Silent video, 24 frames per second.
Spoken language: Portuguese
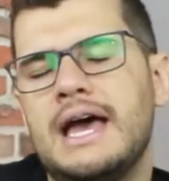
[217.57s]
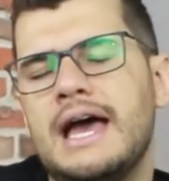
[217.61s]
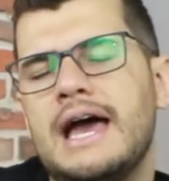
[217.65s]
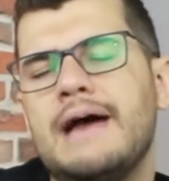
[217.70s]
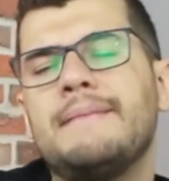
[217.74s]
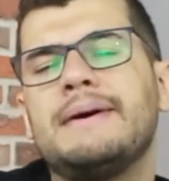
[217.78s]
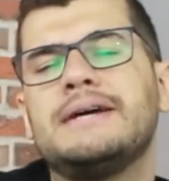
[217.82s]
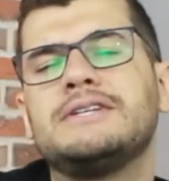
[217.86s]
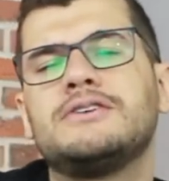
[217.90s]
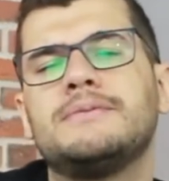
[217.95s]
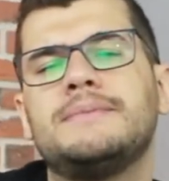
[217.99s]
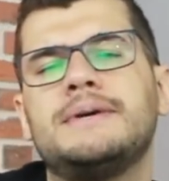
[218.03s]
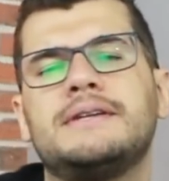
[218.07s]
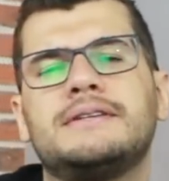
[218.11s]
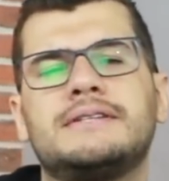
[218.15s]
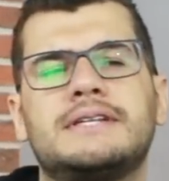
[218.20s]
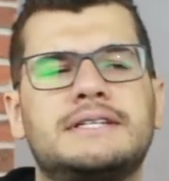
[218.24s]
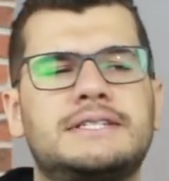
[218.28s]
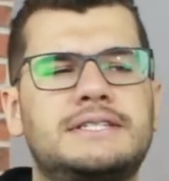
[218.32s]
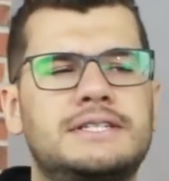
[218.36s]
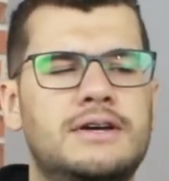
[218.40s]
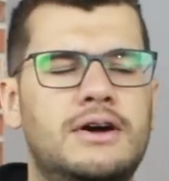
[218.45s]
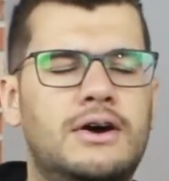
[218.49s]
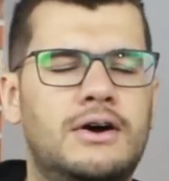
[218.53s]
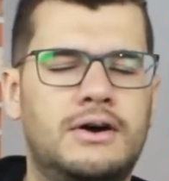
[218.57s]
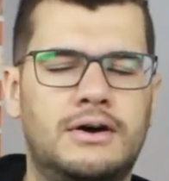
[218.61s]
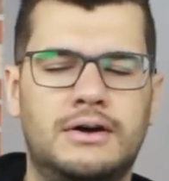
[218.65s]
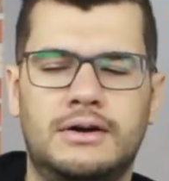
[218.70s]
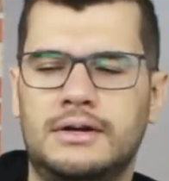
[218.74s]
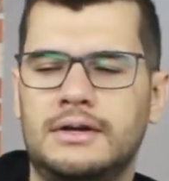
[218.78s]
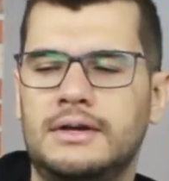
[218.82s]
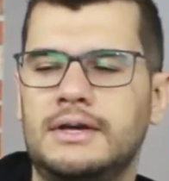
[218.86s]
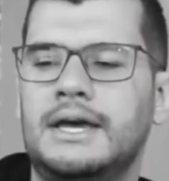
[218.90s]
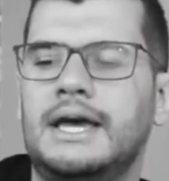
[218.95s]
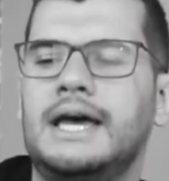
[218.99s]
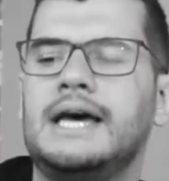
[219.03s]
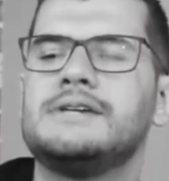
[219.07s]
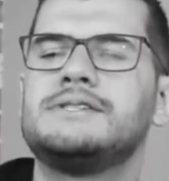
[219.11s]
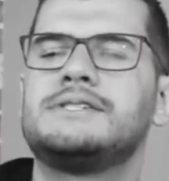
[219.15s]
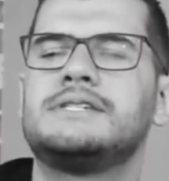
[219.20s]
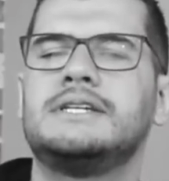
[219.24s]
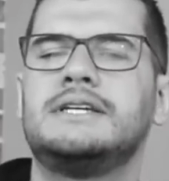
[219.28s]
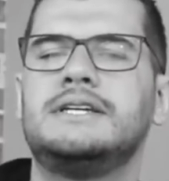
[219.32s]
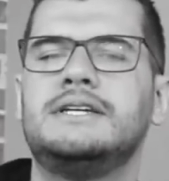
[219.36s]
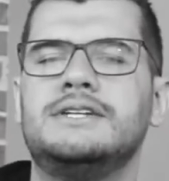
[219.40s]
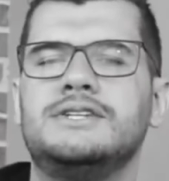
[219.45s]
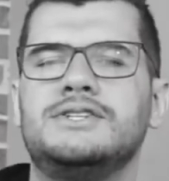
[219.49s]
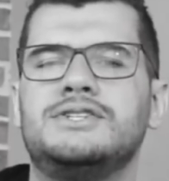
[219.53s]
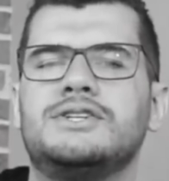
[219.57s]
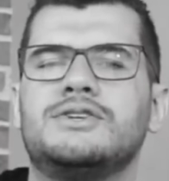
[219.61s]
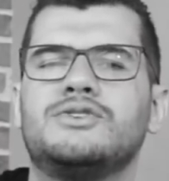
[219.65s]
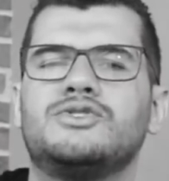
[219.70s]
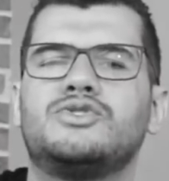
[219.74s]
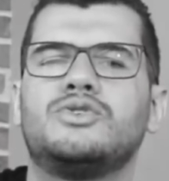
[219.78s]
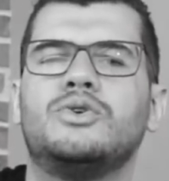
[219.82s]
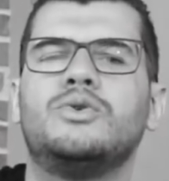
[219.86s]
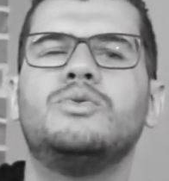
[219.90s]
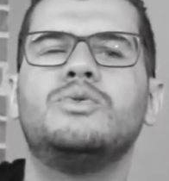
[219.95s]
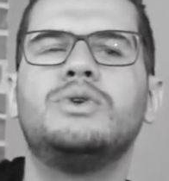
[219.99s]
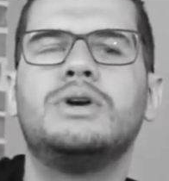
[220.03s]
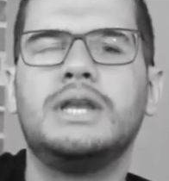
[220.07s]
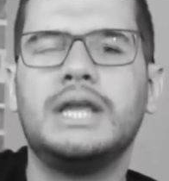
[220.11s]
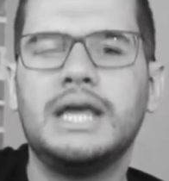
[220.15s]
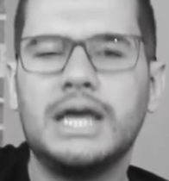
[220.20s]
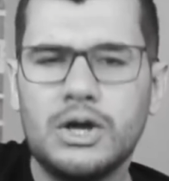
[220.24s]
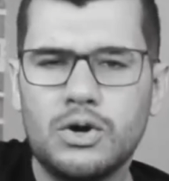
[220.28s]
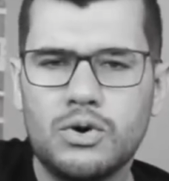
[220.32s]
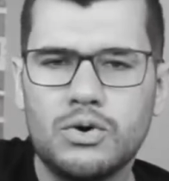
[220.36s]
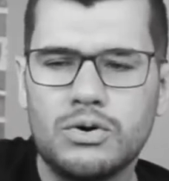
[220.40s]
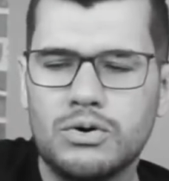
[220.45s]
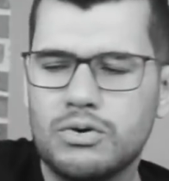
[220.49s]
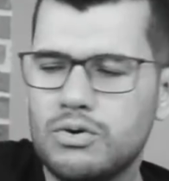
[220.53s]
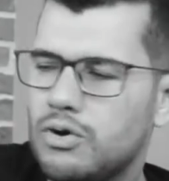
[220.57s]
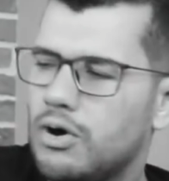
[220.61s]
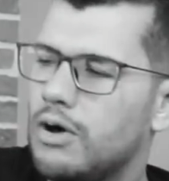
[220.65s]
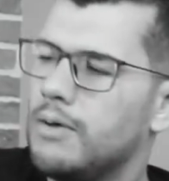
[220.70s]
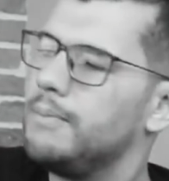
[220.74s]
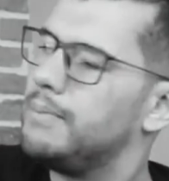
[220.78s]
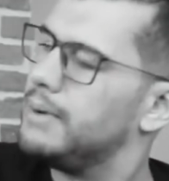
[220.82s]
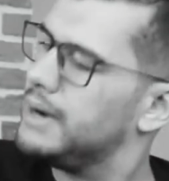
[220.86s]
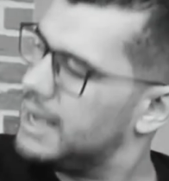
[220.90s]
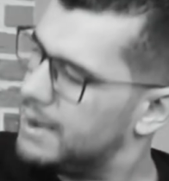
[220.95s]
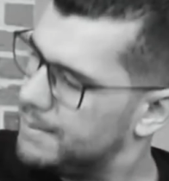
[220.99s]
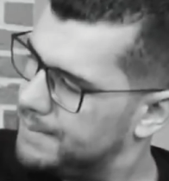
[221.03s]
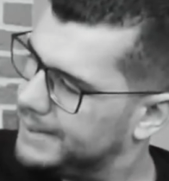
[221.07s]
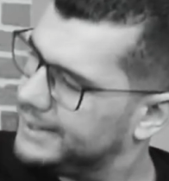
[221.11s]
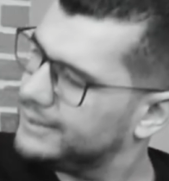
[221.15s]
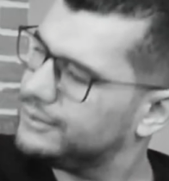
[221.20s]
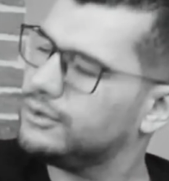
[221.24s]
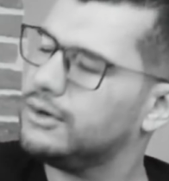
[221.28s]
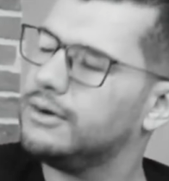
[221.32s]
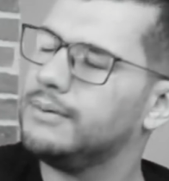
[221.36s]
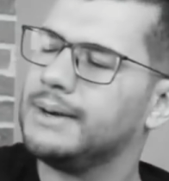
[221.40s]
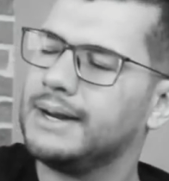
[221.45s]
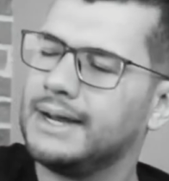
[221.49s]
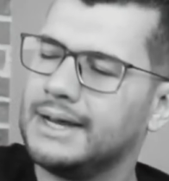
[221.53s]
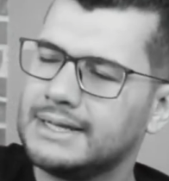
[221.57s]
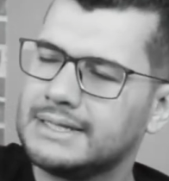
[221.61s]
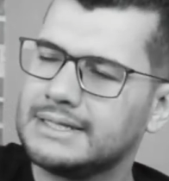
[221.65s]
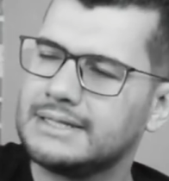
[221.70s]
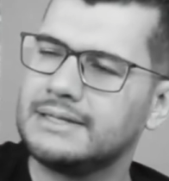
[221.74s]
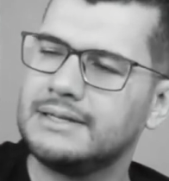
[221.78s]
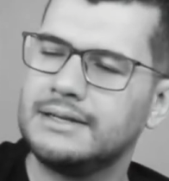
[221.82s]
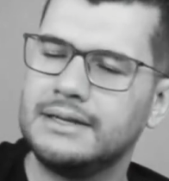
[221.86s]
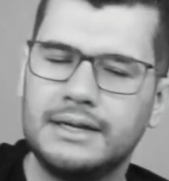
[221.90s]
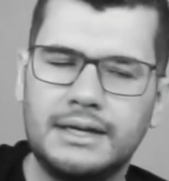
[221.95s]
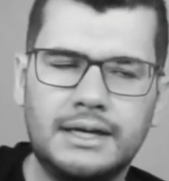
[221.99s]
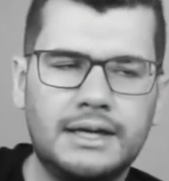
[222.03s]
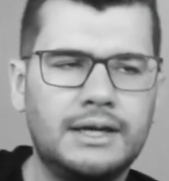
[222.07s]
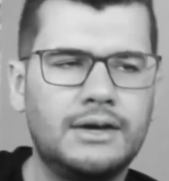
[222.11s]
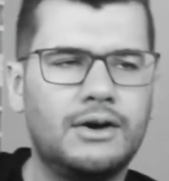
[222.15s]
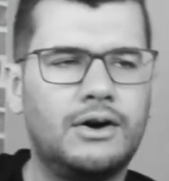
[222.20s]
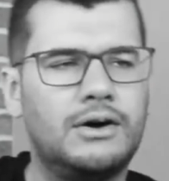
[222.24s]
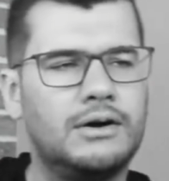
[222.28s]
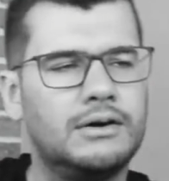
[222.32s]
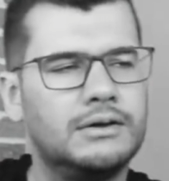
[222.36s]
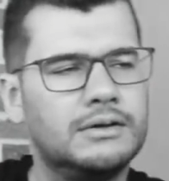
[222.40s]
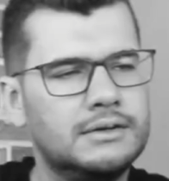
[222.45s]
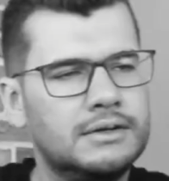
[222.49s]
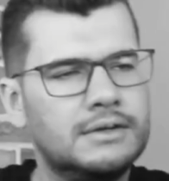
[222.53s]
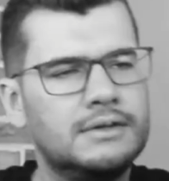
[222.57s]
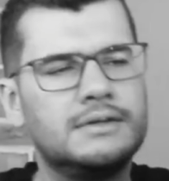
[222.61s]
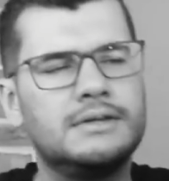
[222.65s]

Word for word: É mais ou menos assim, ó. É o seguinte, eu sou um gringo, comprei a Petrobras e ó,